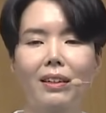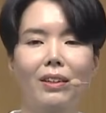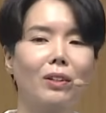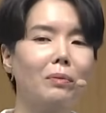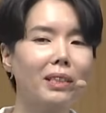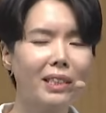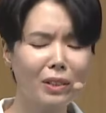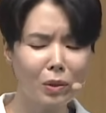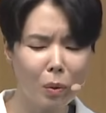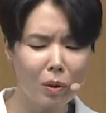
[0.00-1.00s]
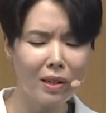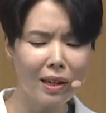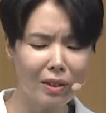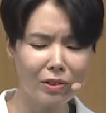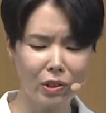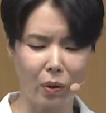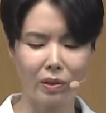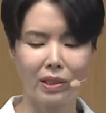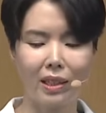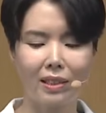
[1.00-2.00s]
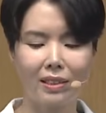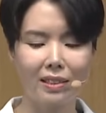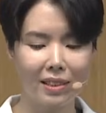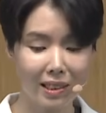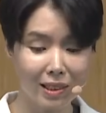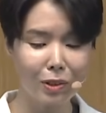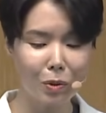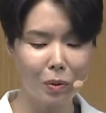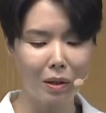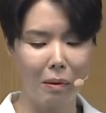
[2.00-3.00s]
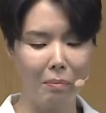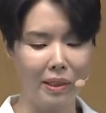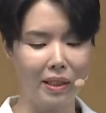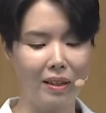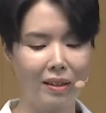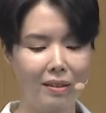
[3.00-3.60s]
여러분 그 놀라운 역사를 이루고야 맙니다.